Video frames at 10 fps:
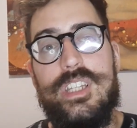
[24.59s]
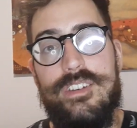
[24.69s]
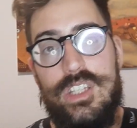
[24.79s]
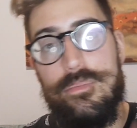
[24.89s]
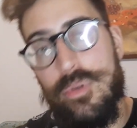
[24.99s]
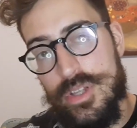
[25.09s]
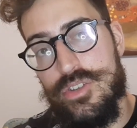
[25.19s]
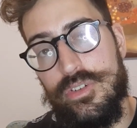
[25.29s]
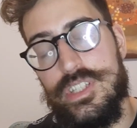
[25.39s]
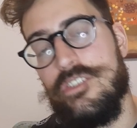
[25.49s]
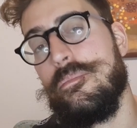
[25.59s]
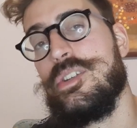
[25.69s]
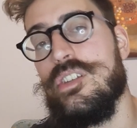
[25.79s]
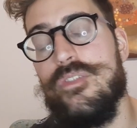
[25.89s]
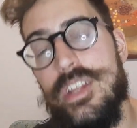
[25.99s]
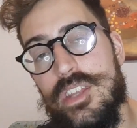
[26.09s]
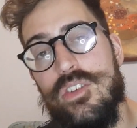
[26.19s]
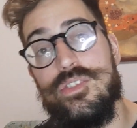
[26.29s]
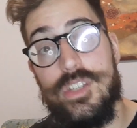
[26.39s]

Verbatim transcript: attivate il pollicione se vi piace il video,